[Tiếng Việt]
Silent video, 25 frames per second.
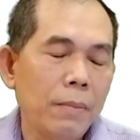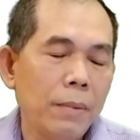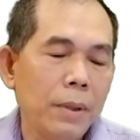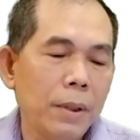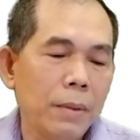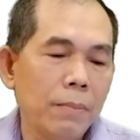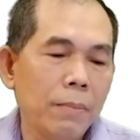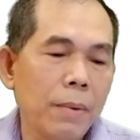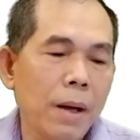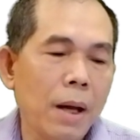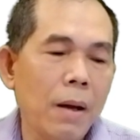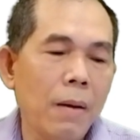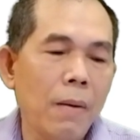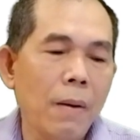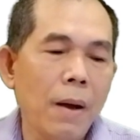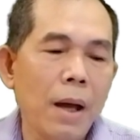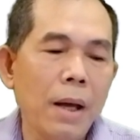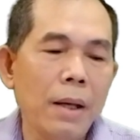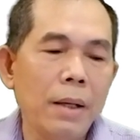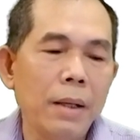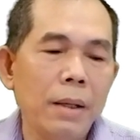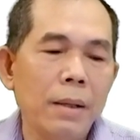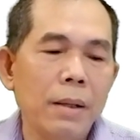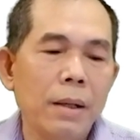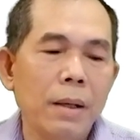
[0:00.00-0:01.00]
việc mã
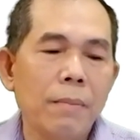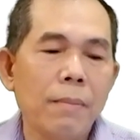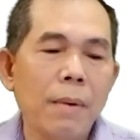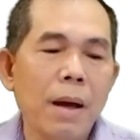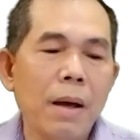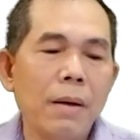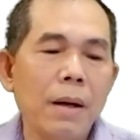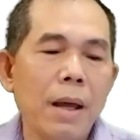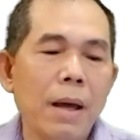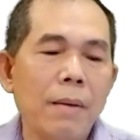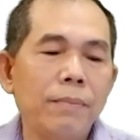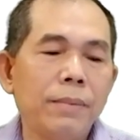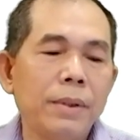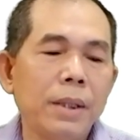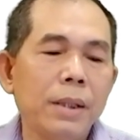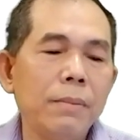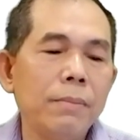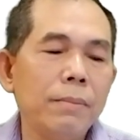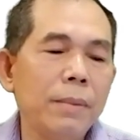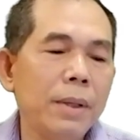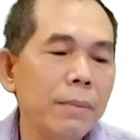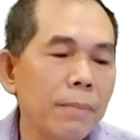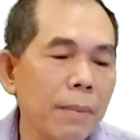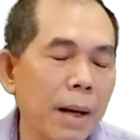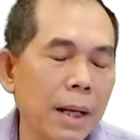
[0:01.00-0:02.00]
hóa này là bảo đảm
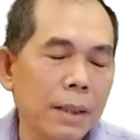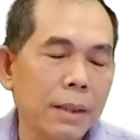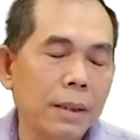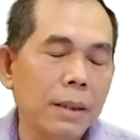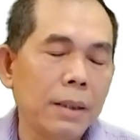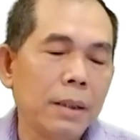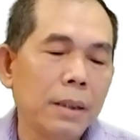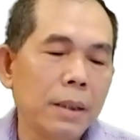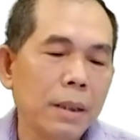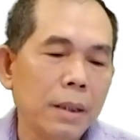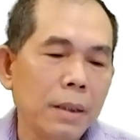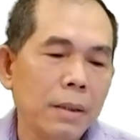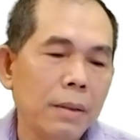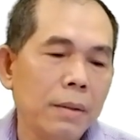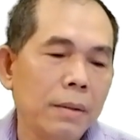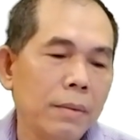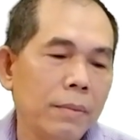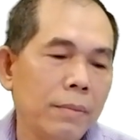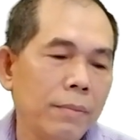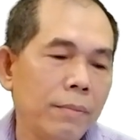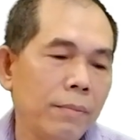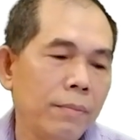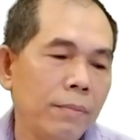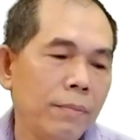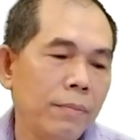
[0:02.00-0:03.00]
tính bí mật đó
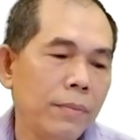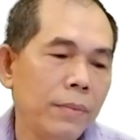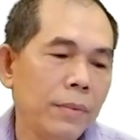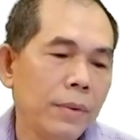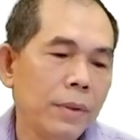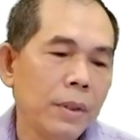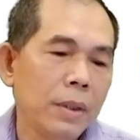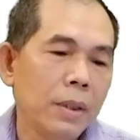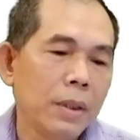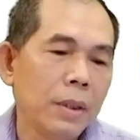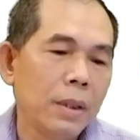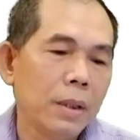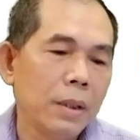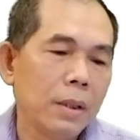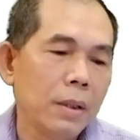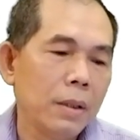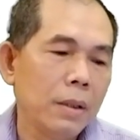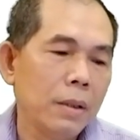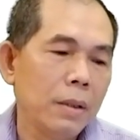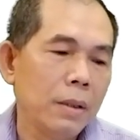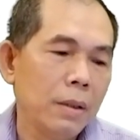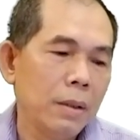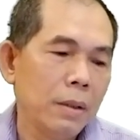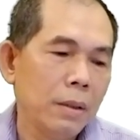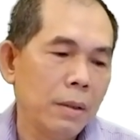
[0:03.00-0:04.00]
nha.
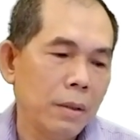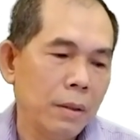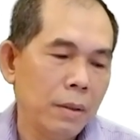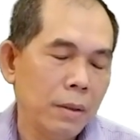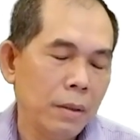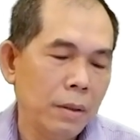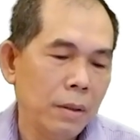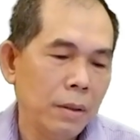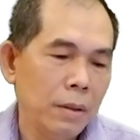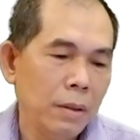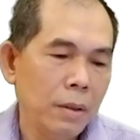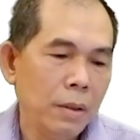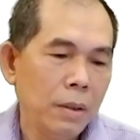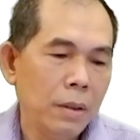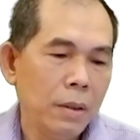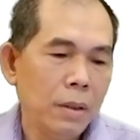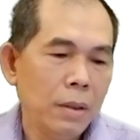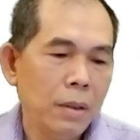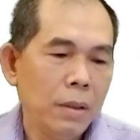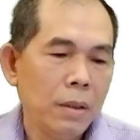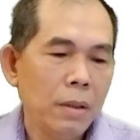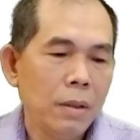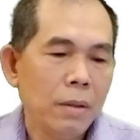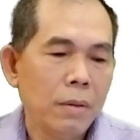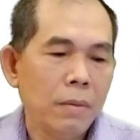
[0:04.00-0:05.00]

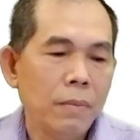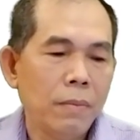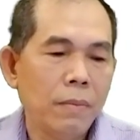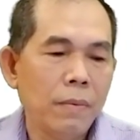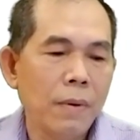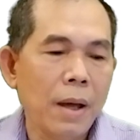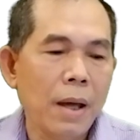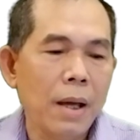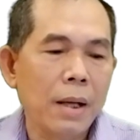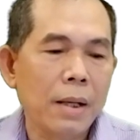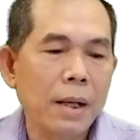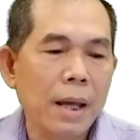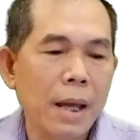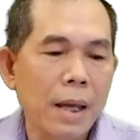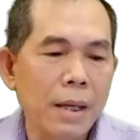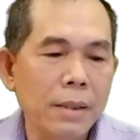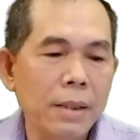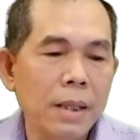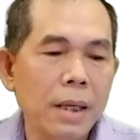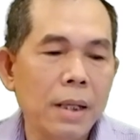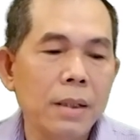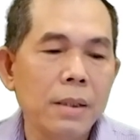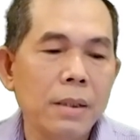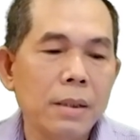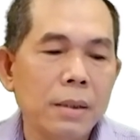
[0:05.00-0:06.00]
và cá
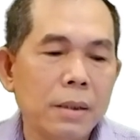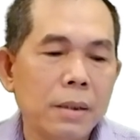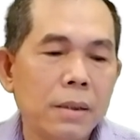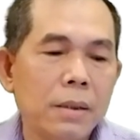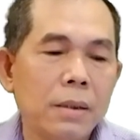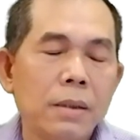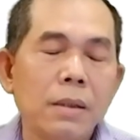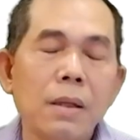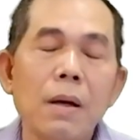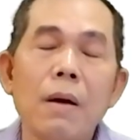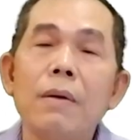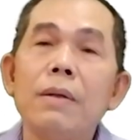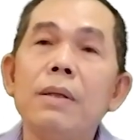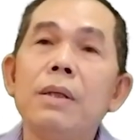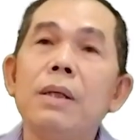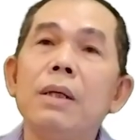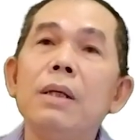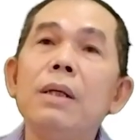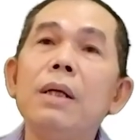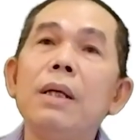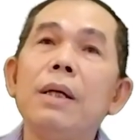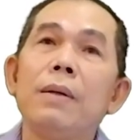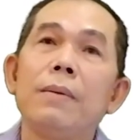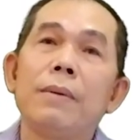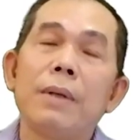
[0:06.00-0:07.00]
nhân cho
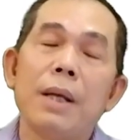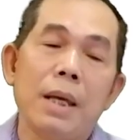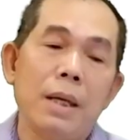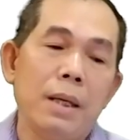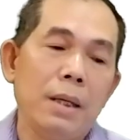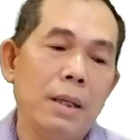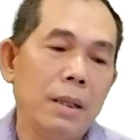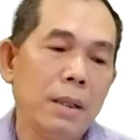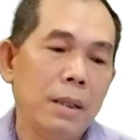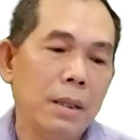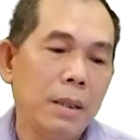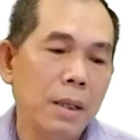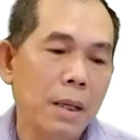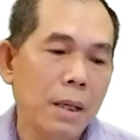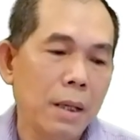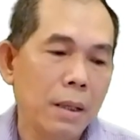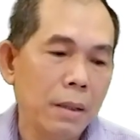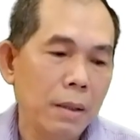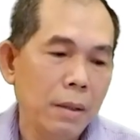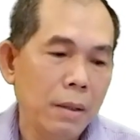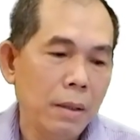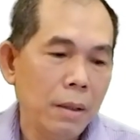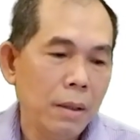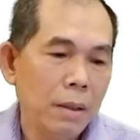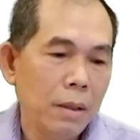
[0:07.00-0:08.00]
dữ liệu này đó nha
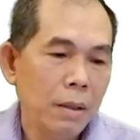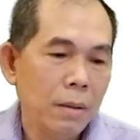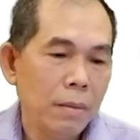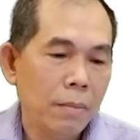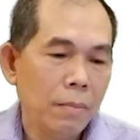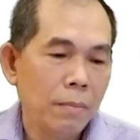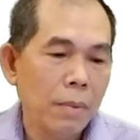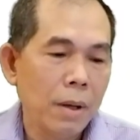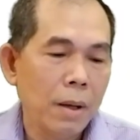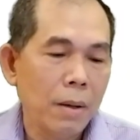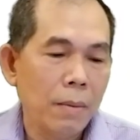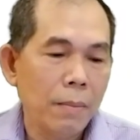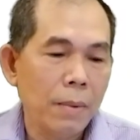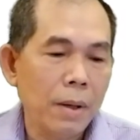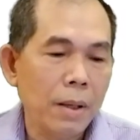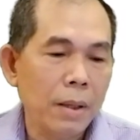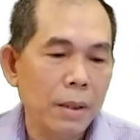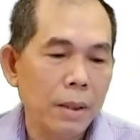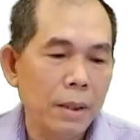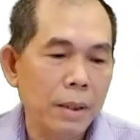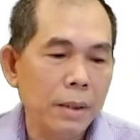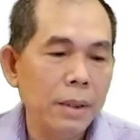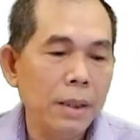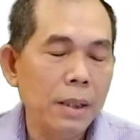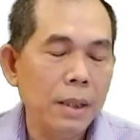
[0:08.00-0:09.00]
bắt
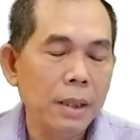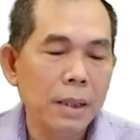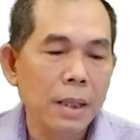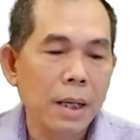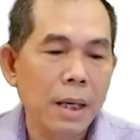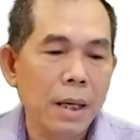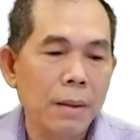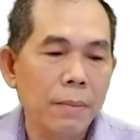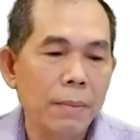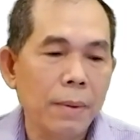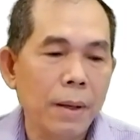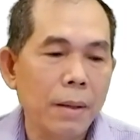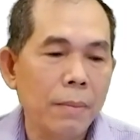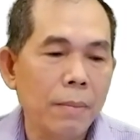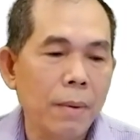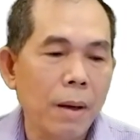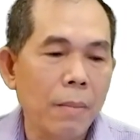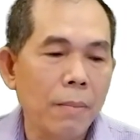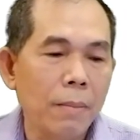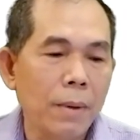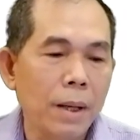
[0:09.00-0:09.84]
hiển nhiên là phải bảo